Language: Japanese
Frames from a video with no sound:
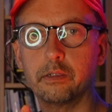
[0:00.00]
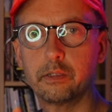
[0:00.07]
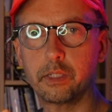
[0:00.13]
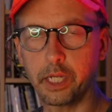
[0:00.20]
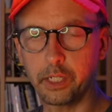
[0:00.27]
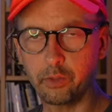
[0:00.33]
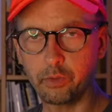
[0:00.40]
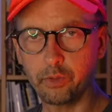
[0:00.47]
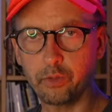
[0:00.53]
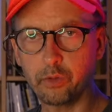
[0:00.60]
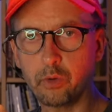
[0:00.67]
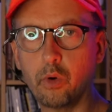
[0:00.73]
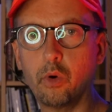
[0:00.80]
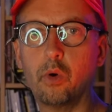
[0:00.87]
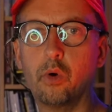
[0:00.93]
大統領
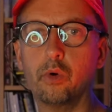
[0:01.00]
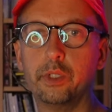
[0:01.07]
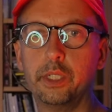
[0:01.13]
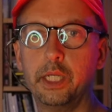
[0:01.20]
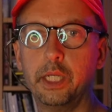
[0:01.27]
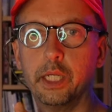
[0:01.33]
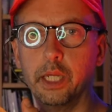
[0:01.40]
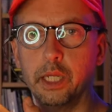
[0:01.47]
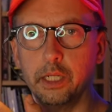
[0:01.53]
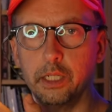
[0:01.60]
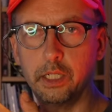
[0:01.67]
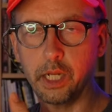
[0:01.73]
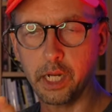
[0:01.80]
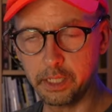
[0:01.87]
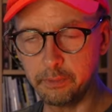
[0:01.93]
候補に
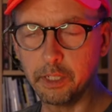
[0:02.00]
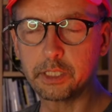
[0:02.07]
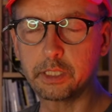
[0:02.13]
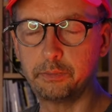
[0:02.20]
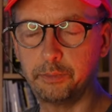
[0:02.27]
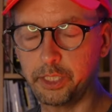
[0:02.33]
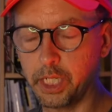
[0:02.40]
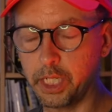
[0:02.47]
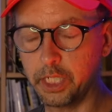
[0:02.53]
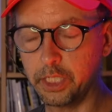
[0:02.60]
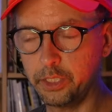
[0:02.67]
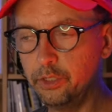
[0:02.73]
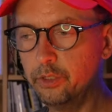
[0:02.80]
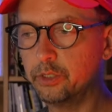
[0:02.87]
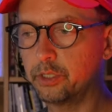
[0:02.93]
なりますみたいな
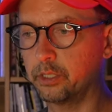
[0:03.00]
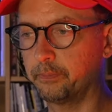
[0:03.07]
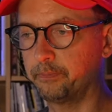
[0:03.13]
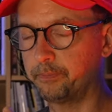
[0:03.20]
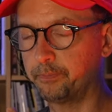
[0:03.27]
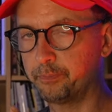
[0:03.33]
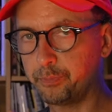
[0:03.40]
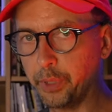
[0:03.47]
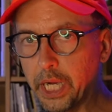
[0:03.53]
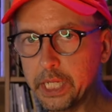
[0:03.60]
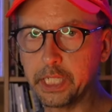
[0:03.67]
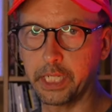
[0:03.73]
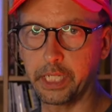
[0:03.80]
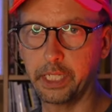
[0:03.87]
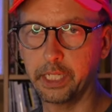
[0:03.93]
ニュースばっ
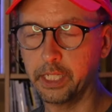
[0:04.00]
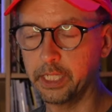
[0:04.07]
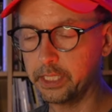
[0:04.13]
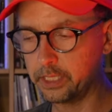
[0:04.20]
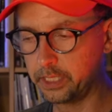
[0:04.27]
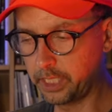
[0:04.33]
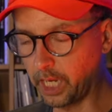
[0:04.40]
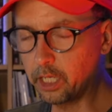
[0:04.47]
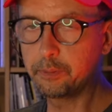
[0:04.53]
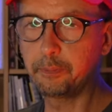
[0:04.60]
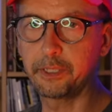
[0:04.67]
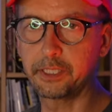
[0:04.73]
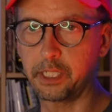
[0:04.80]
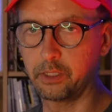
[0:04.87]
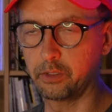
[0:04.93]
かり
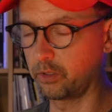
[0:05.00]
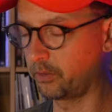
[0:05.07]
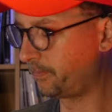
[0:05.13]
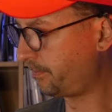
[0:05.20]
100%